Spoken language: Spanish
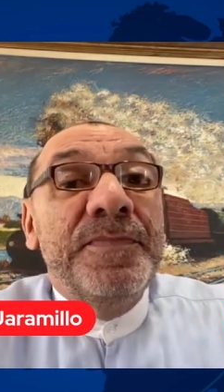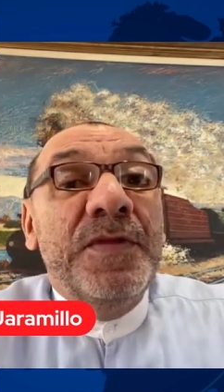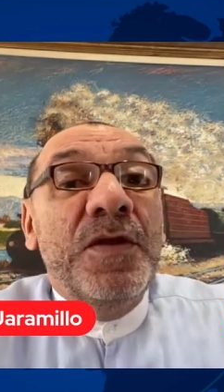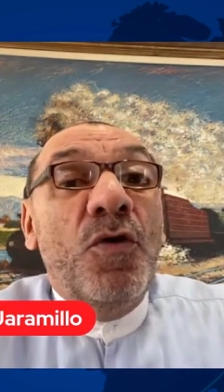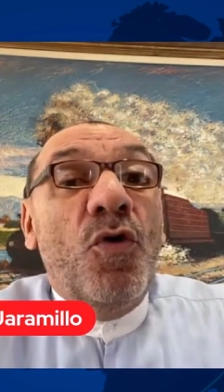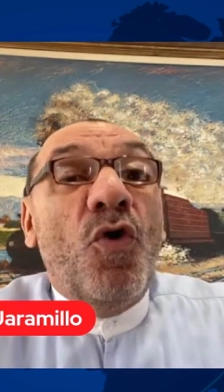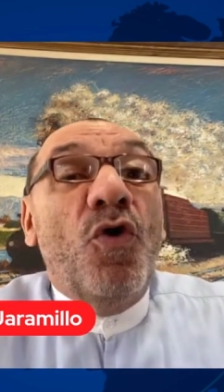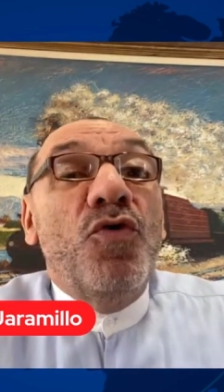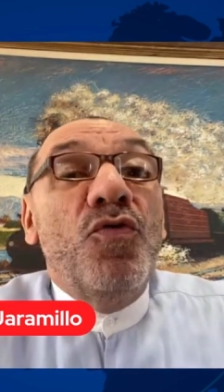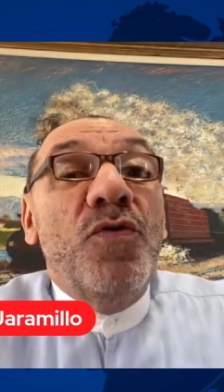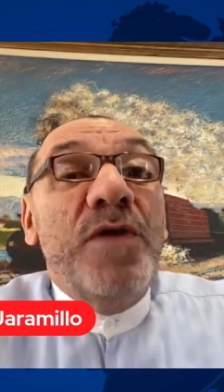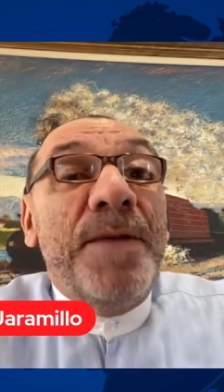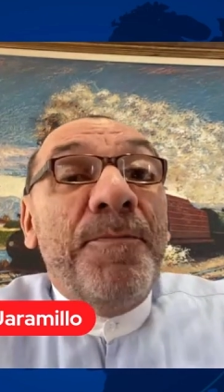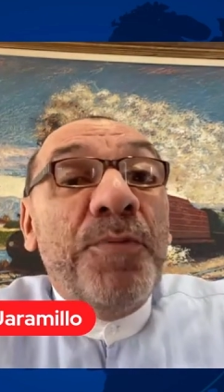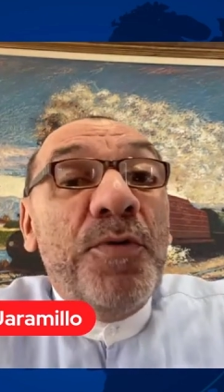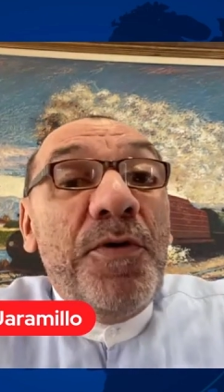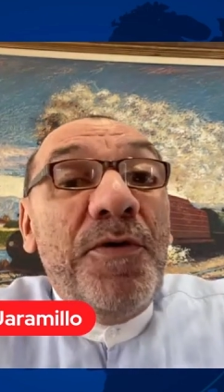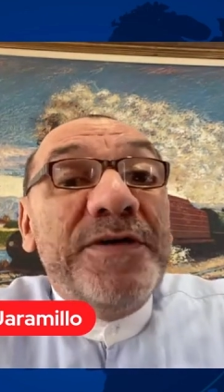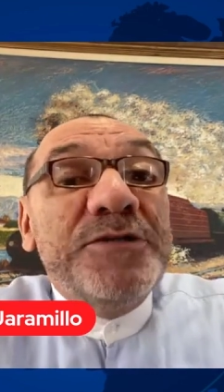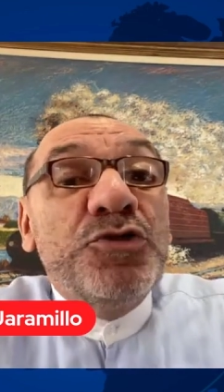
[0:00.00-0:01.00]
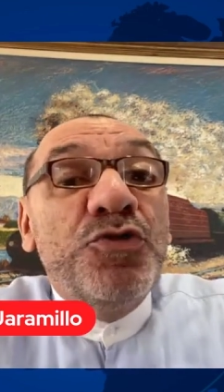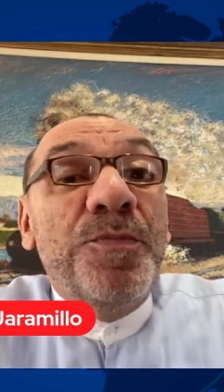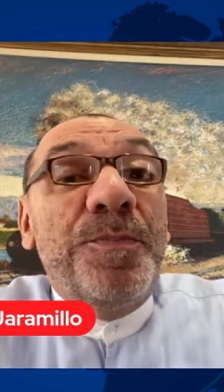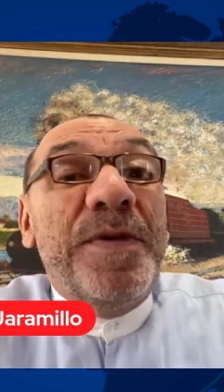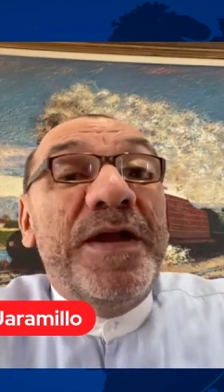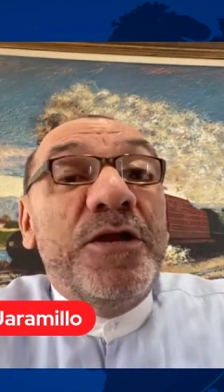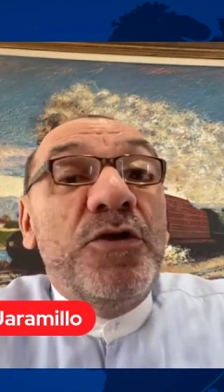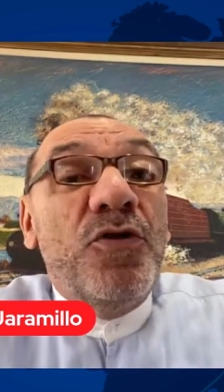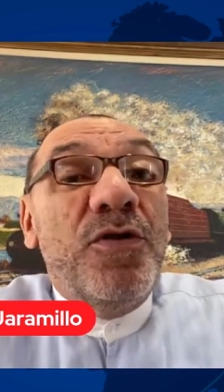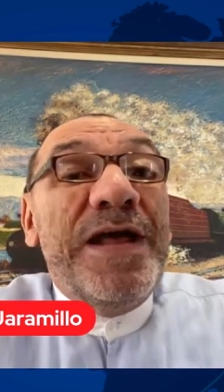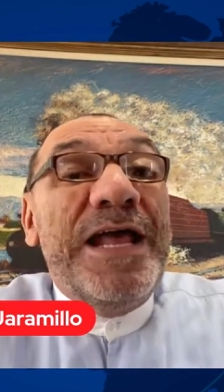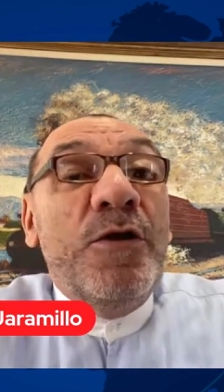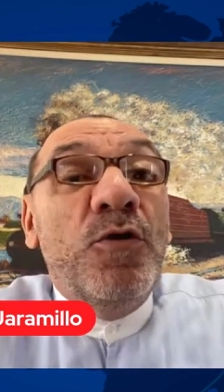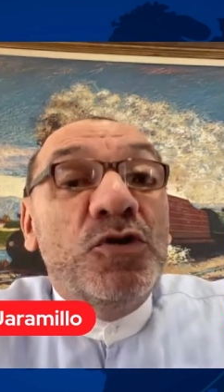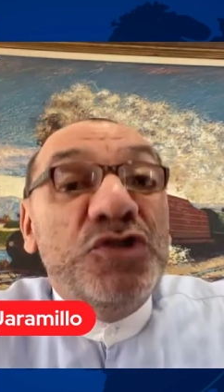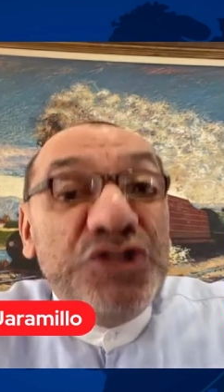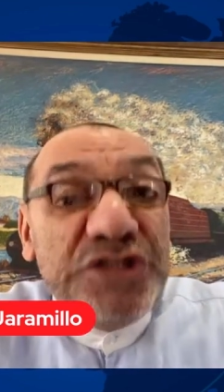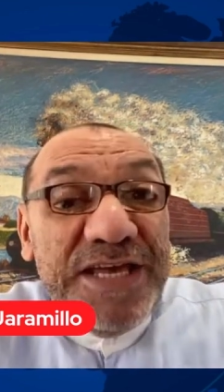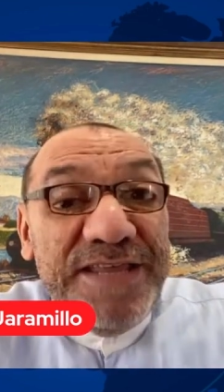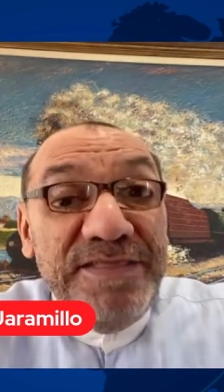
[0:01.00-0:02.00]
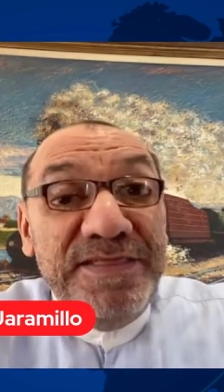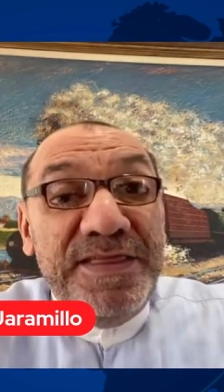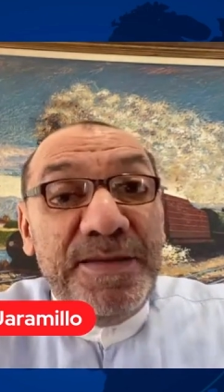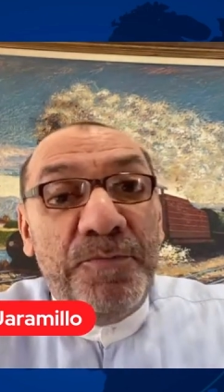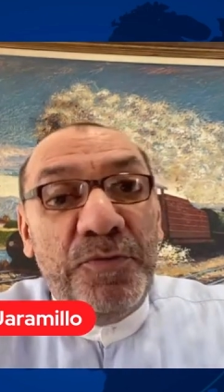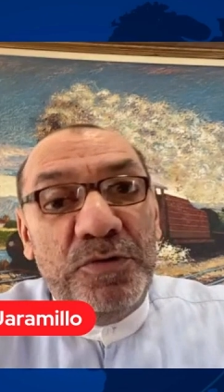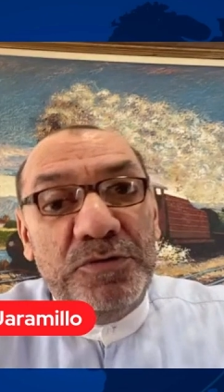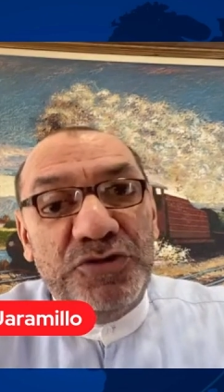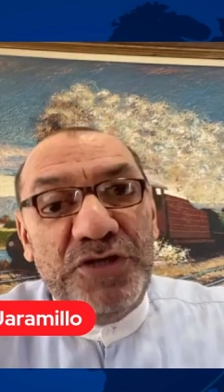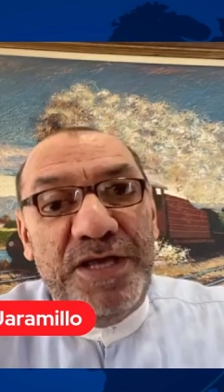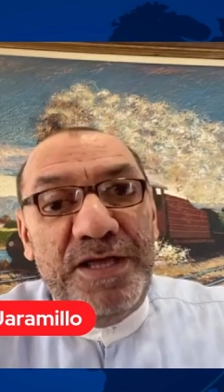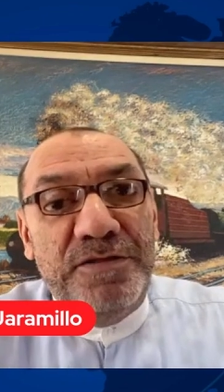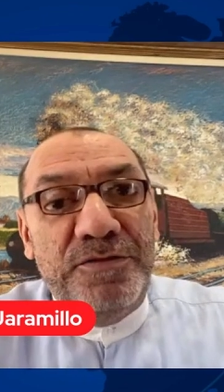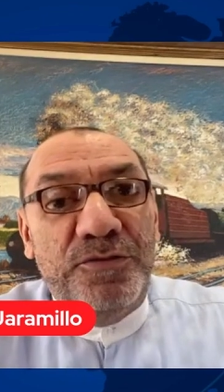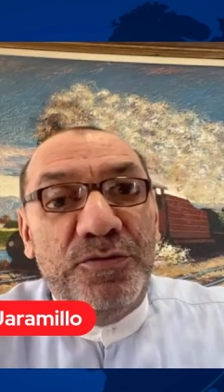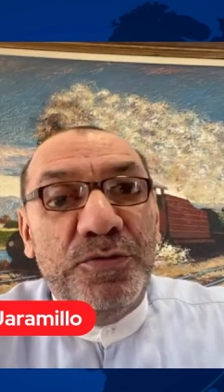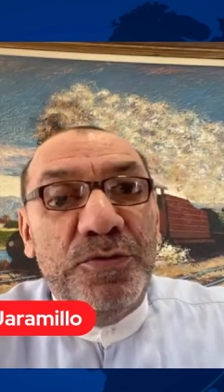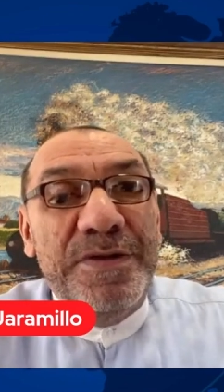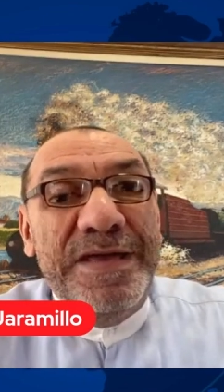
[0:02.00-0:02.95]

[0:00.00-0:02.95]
con una prueba superior al 80%